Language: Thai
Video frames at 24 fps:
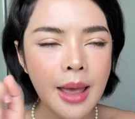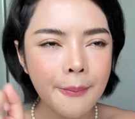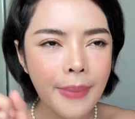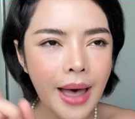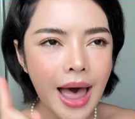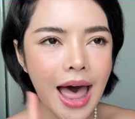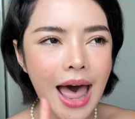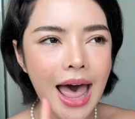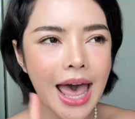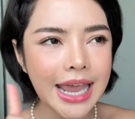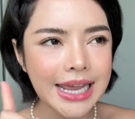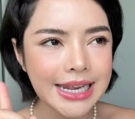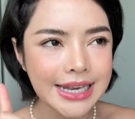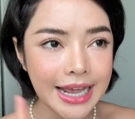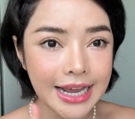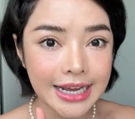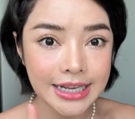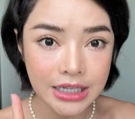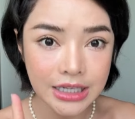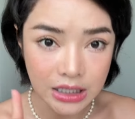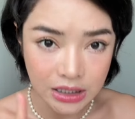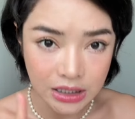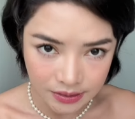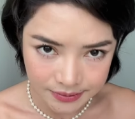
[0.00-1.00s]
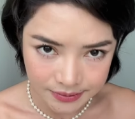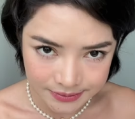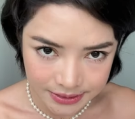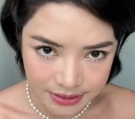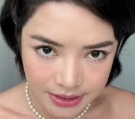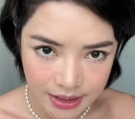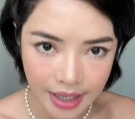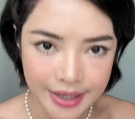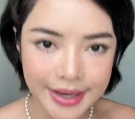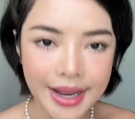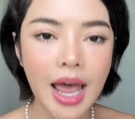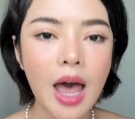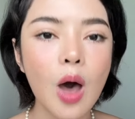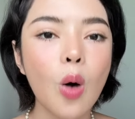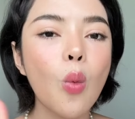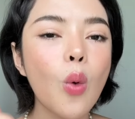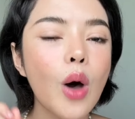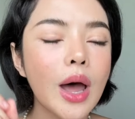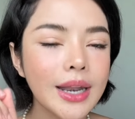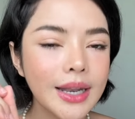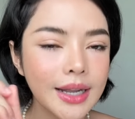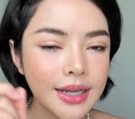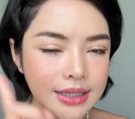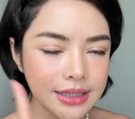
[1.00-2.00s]
ภายใน 1 เดือนนะคะวั
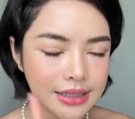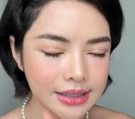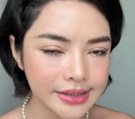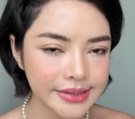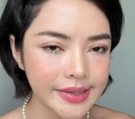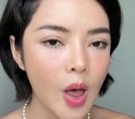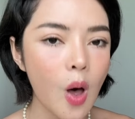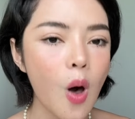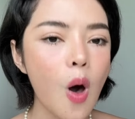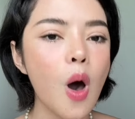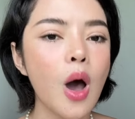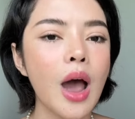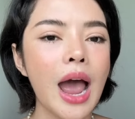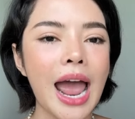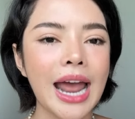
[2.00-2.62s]
นละ1ซอง